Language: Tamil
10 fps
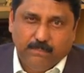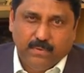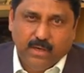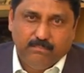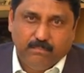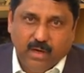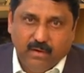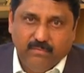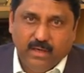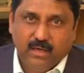இப்படி
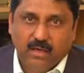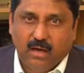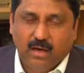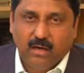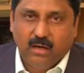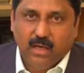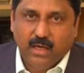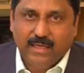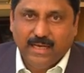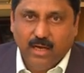பல்வேறு
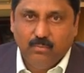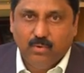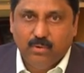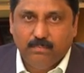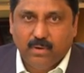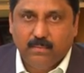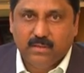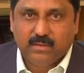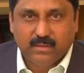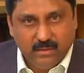காரணங்களால் டைல் போன்
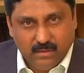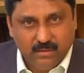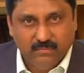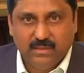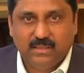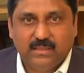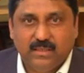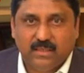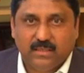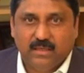ப்ராப்ளத்துக்கு
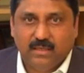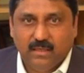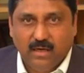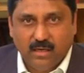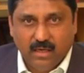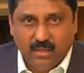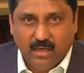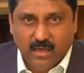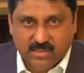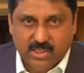வந்துக்கிட்டு தான் இருக்காங்க நாங்கள்
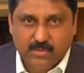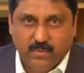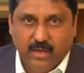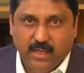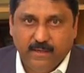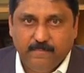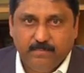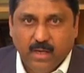அதை அசஸ் பண்ணி